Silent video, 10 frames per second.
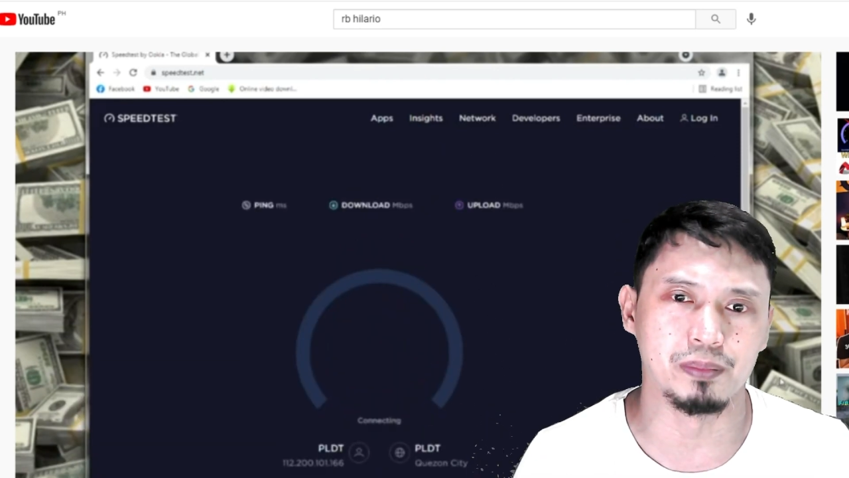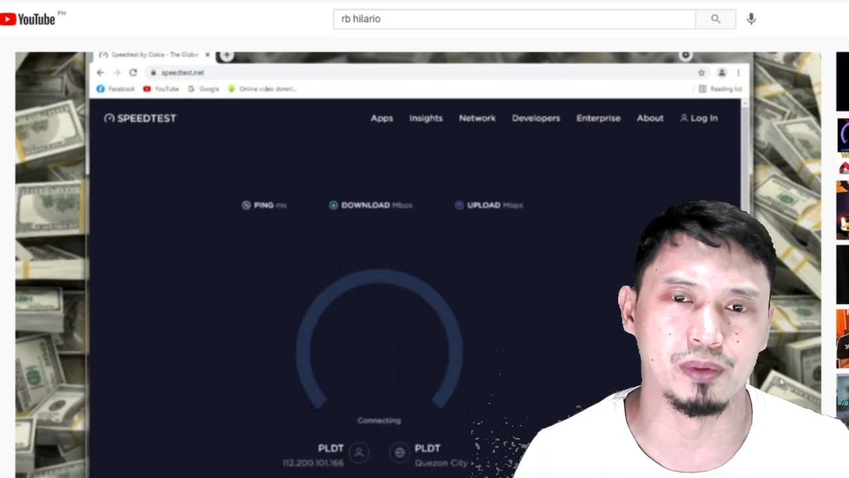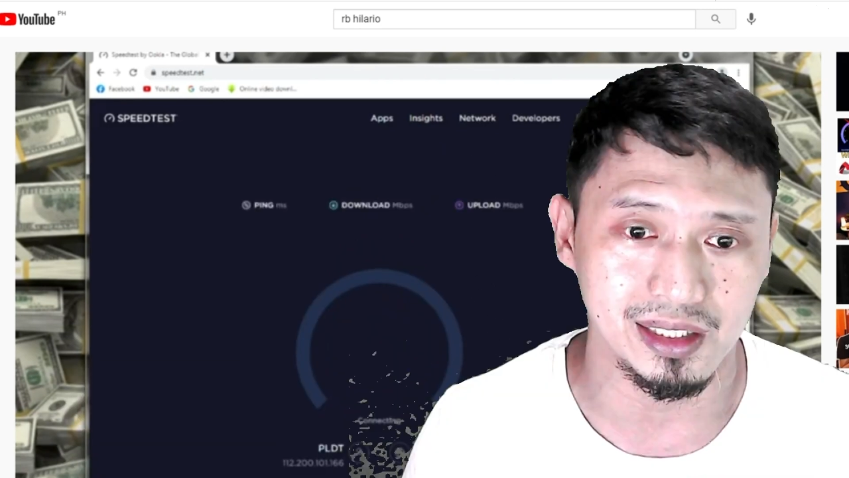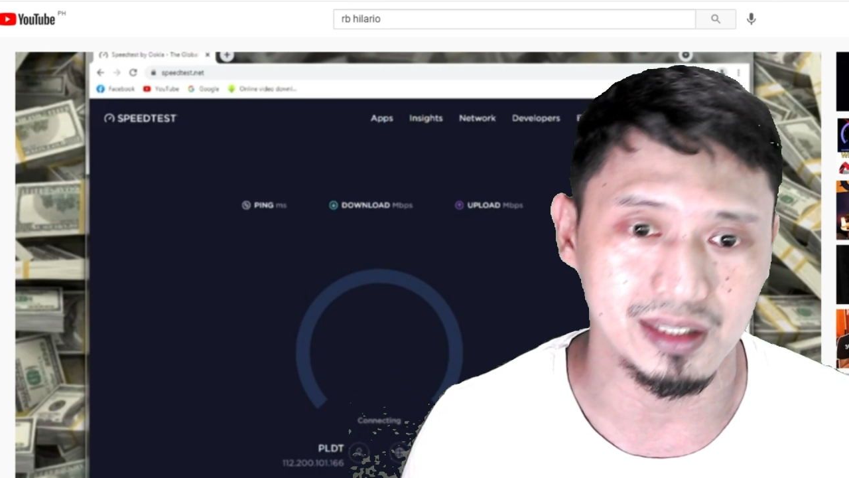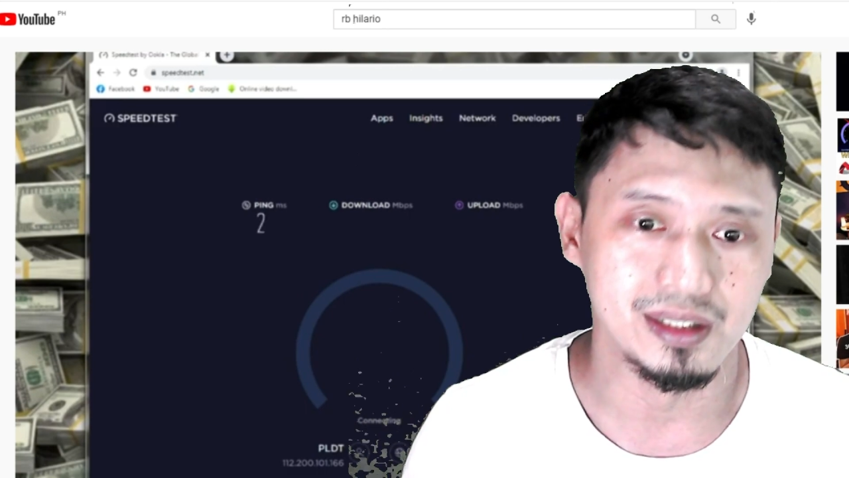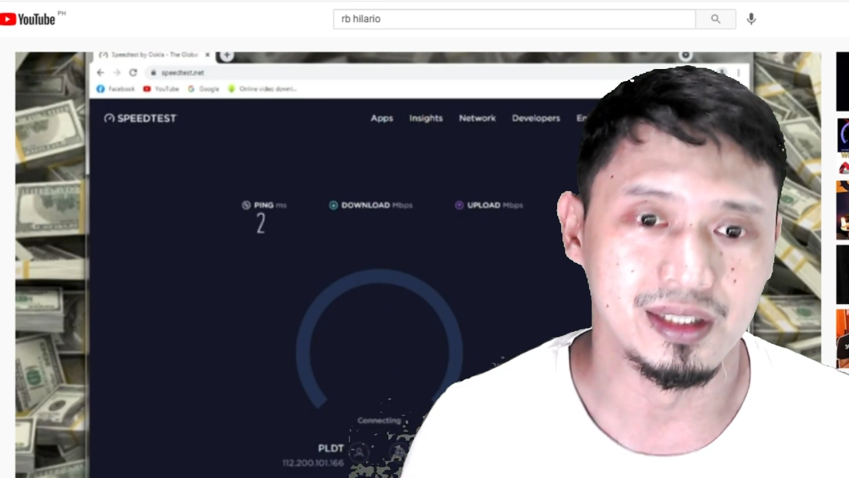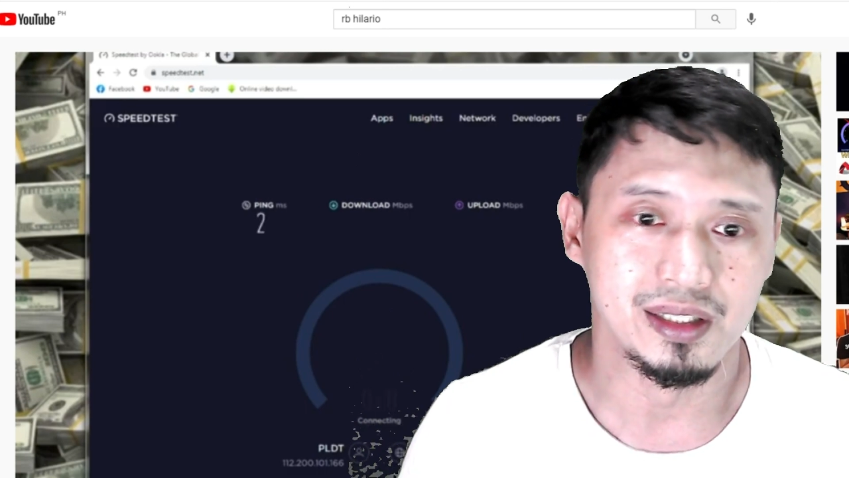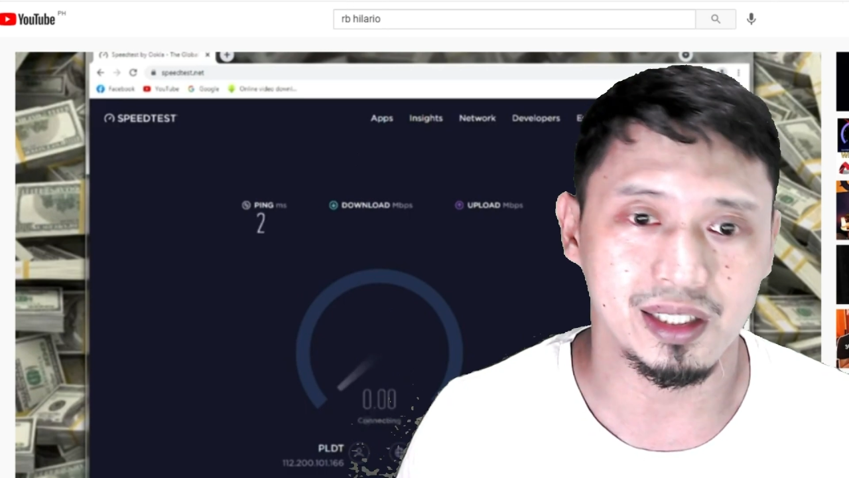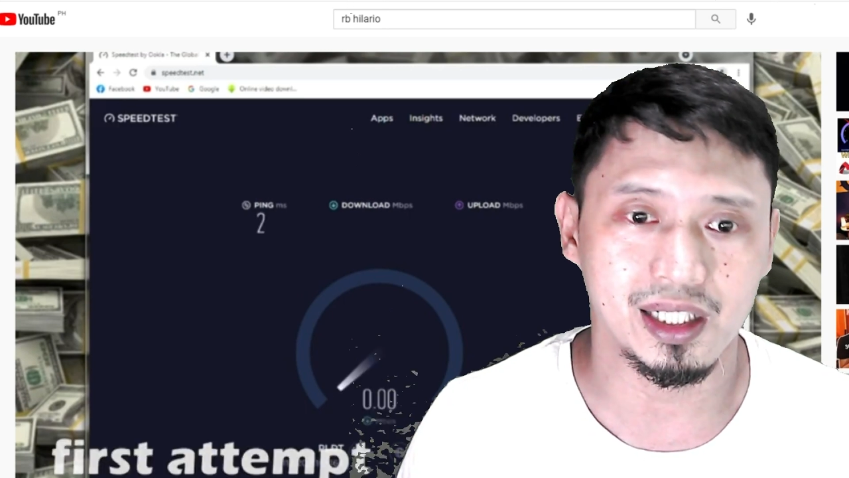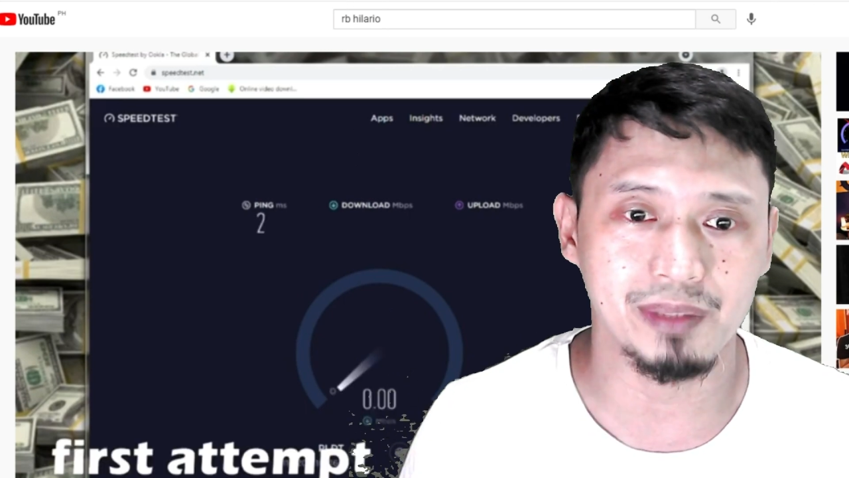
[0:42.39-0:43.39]
boost.
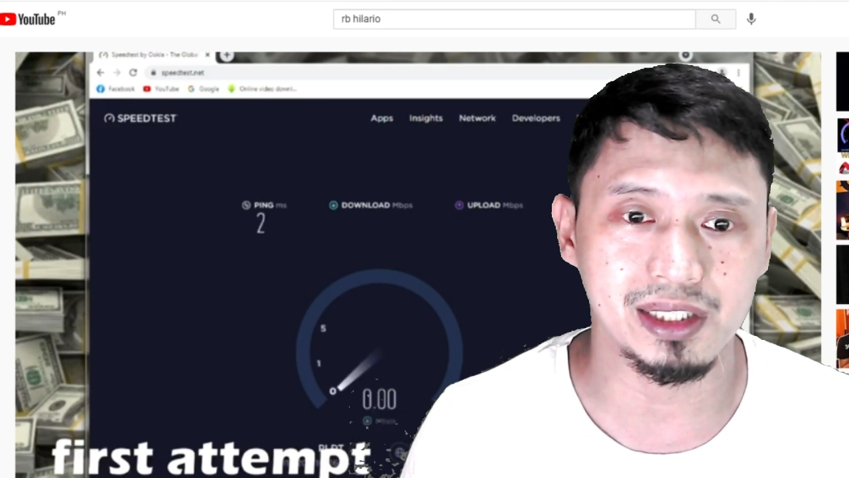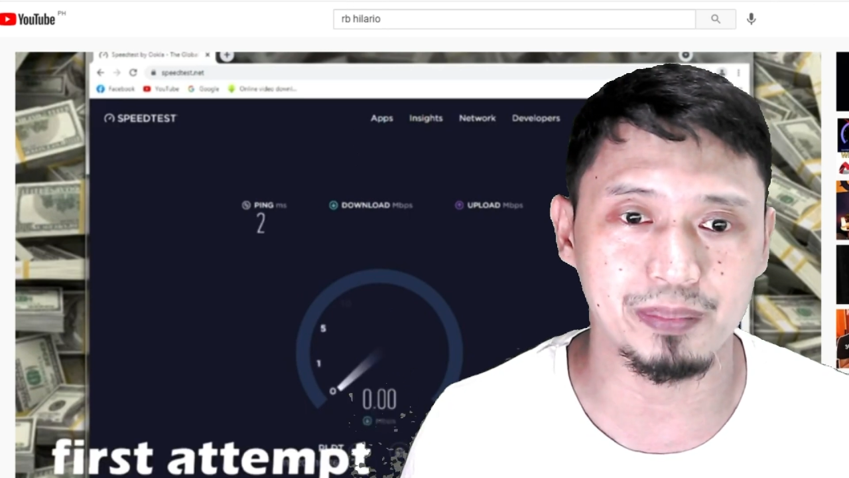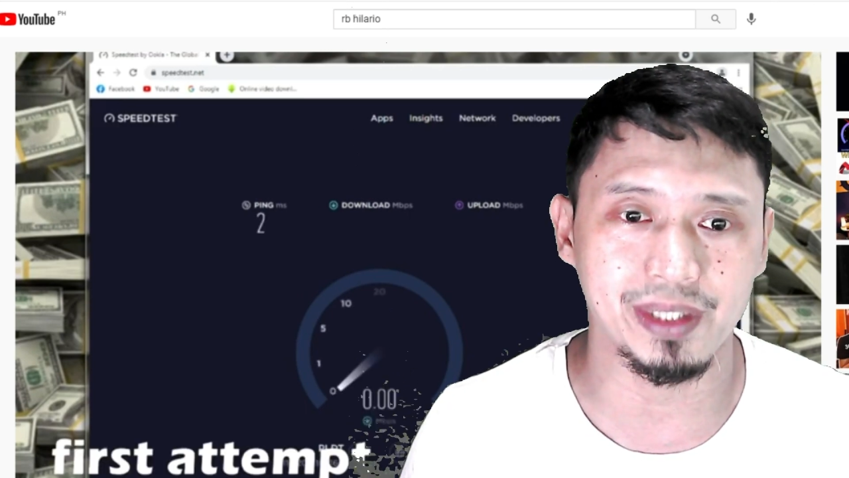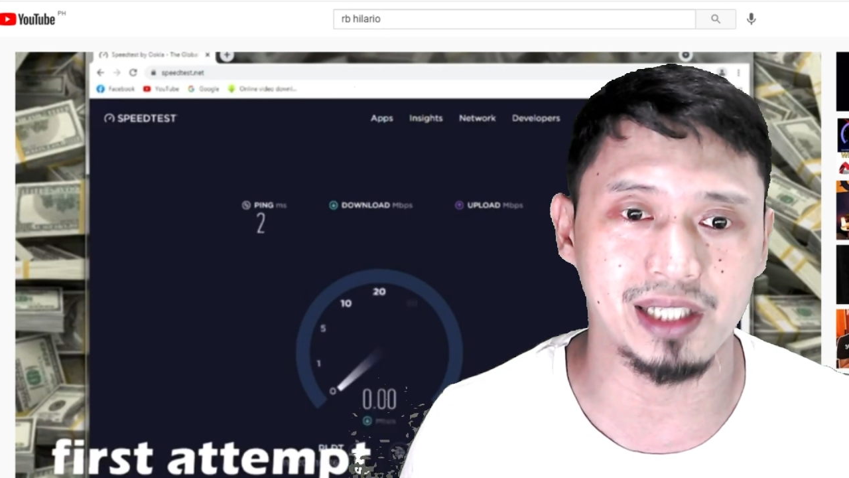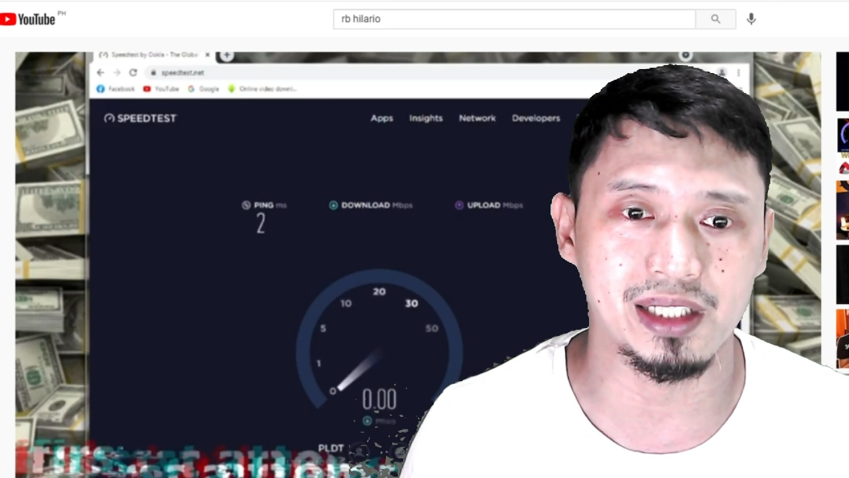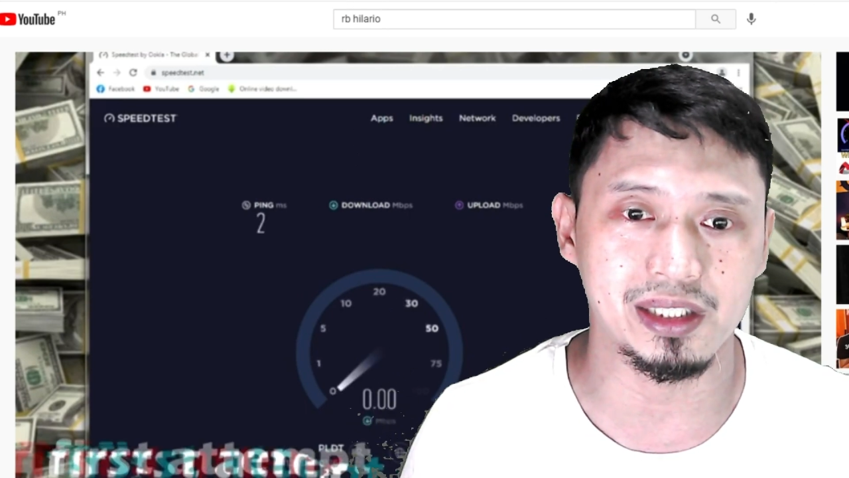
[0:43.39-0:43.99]
Nag-remind si PLDT